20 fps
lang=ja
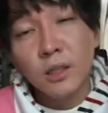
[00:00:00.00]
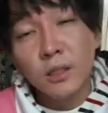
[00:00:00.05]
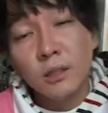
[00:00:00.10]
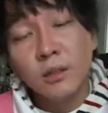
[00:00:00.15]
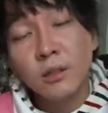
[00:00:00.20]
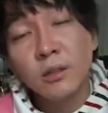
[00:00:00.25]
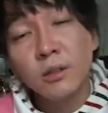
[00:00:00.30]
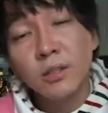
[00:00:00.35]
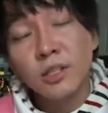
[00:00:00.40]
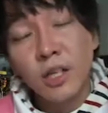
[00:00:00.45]

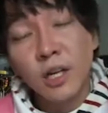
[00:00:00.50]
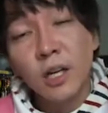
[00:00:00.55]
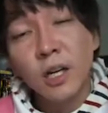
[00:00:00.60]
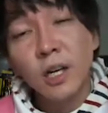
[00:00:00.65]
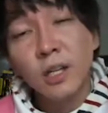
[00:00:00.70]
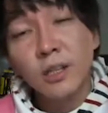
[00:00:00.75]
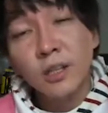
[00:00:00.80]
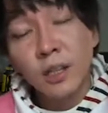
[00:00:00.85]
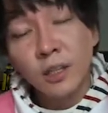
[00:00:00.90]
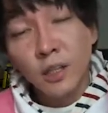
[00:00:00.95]
来るじゃな
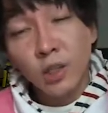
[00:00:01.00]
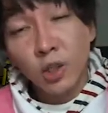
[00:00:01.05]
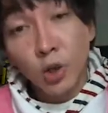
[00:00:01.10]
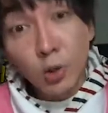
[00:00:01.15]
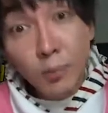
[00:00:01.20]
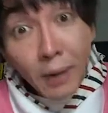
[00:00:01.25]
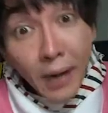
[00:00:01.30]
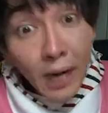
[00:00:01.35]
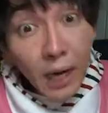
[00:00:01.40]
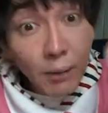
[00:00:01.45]
かったんだけど、お
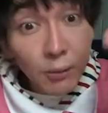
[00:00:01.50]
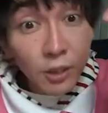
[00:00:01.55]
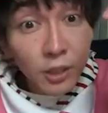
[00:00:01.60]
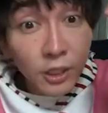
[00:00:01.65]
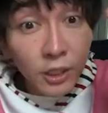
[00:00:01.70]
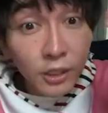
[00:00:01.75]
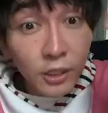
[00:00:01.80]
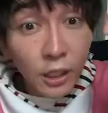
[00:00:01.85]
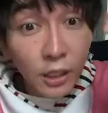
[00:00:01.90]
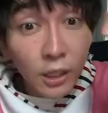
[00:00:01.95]
前らも
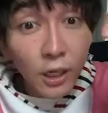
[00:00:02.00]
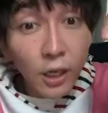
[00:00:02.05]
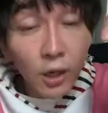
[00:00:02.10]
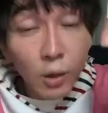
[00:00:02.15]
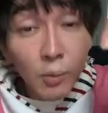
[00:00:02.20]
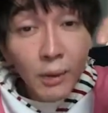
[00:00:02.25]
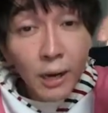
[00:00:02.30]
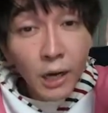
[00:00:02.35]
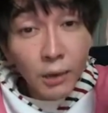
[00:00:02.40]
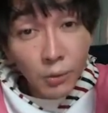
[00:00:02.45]
聞いた、だからお
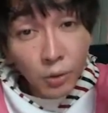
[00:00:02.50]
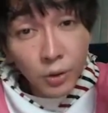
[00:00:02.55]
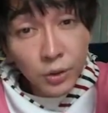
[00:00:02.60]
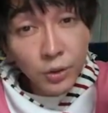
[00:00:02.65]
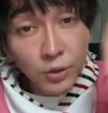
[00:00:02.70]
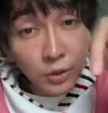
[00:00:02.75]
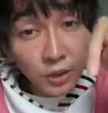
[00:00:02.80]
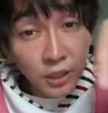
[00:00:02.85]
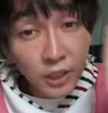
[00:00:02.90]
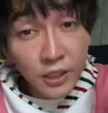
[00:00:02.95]
前らもほと
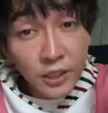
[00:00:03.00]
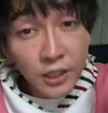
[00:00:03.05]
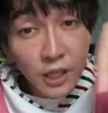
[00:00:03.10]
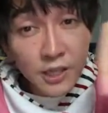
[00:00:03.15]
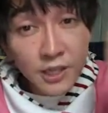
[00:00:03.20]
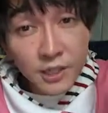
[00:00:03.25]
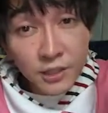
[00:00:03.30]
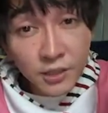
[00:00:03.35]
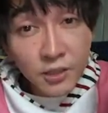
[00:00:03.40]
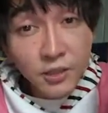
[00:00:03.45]
んど聞いたや
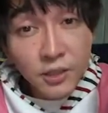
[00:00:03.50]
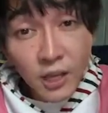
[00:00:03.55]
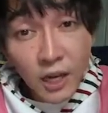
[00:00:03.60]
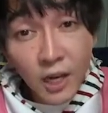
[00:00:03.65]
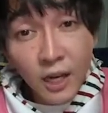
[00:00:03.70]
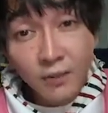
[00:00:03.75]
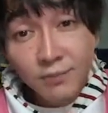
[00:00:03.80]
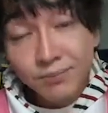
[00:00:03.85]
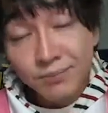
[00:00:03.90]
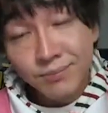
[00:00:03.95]
ついるな。
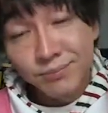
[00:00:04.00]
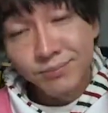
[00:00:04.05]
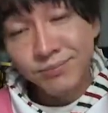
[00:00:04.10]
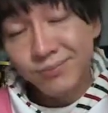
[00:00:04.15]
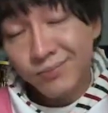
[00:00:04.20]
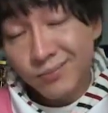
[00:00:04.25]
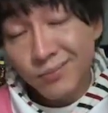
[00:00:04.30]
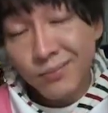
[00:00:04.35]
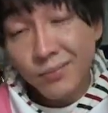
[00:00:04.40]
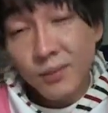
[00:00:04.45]

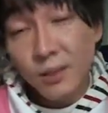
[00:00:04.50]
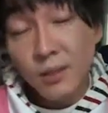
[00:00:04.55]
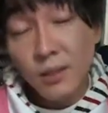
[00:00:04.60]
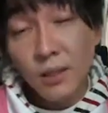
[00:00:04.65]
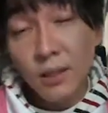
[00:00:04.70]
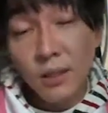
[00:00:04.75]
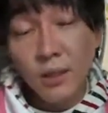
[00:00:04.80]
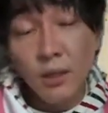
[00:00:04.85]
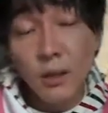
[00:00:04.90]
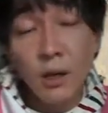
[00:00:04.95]

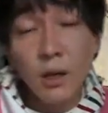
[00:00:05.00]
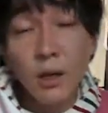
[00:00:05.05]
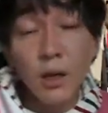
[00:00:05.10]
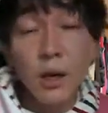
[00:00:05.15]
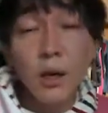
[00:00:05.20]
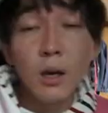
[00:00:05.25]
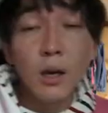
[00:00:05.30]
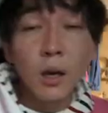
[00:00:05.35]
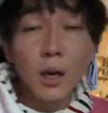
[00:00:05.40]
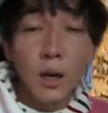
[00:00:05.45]
なんか
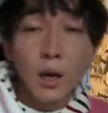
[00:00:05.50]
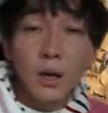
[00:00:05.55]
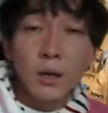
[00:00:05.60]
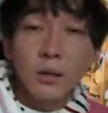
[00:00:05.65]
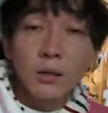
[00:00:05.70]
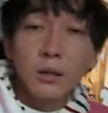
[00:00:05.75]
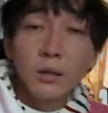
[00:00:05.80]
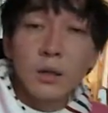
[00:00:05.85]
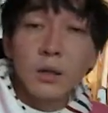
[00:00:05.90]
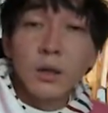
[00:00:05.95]
や、
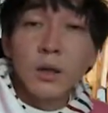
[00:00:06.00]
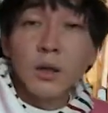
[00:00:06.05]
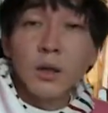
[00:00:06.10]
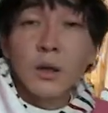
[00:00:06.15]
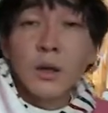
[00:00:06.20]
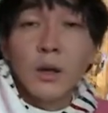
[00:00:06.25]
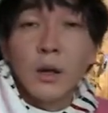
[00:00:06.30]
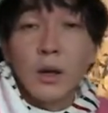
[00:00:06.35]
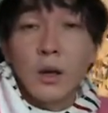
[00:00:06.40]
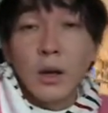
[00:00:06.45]

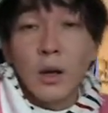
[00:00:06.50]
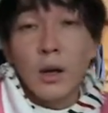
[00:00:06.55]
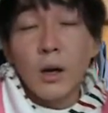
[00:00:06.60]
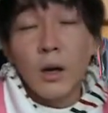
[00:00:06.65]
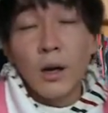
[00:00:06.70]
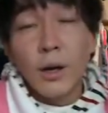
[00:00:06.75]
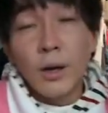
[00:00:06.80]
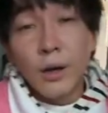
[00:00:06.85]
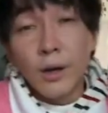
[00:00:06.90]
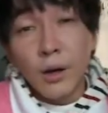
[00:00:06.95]
あ
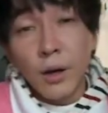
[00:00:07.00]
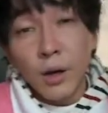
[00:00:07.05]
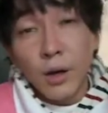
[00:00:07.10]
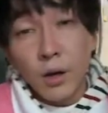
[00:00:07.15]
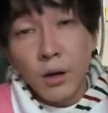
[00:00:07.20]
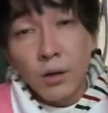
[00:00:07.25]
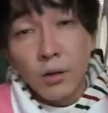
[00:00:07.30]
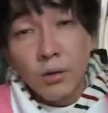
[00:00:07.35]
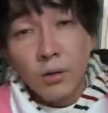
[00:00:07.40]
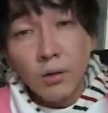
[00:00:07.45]
れや、
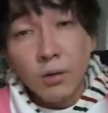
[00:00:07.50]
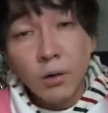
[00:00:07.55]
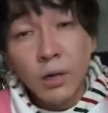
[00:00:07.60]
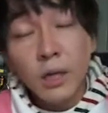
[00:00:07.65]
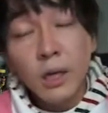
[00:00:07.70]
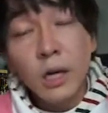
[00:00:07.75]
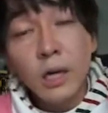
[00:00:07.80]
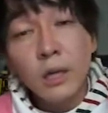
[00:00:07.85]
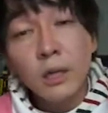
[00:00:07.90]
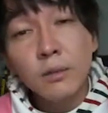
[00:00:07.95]
俺
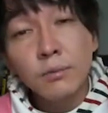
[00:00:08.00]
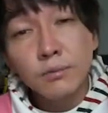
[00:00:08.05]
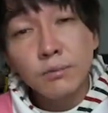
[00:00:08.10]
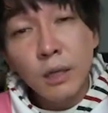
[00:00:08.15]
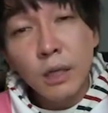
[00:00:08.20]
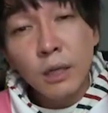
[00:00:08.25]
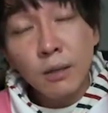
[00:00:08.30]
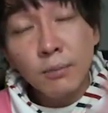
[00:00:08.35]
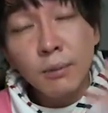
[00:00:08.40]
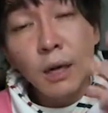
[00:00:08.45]
が、
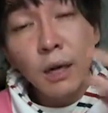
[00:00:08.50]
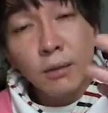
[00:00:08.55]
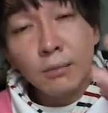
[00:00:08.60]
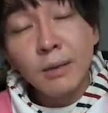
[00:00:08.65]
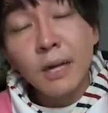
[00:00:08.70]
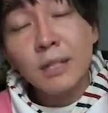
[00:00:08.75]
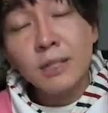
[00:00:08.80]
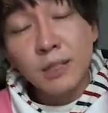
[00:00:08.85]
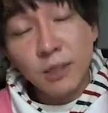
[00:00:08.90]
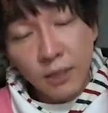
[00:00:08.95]
まあまあ、
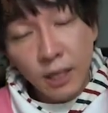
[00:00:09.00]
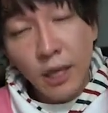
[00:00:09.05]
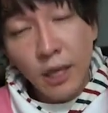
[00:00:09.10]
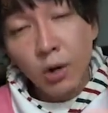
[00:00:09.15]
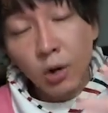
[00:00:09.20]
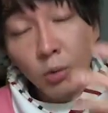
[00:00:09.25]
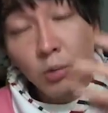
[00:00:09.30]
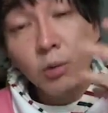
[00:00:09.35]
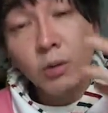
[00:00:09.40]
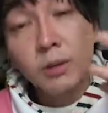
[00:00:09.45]
まずね、
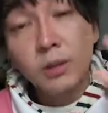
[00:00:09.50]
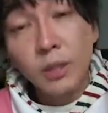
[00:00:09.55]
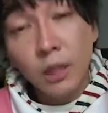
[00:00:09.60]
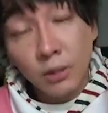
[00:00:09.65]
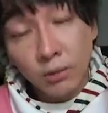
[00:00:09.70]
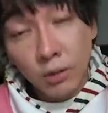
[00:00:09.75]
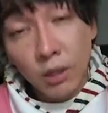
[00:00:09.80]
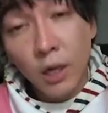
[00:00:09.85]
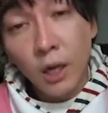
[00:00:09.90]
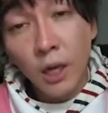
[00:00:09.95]
思った
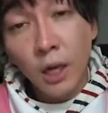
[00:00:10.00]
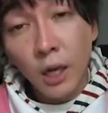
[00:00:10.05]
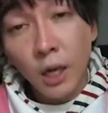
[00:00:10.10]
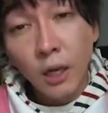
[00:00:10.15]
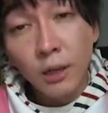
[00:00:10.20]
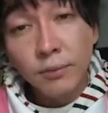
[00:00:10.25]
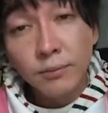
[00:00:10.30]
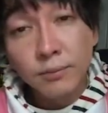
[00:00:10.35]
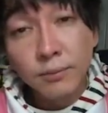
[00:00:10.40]
のが、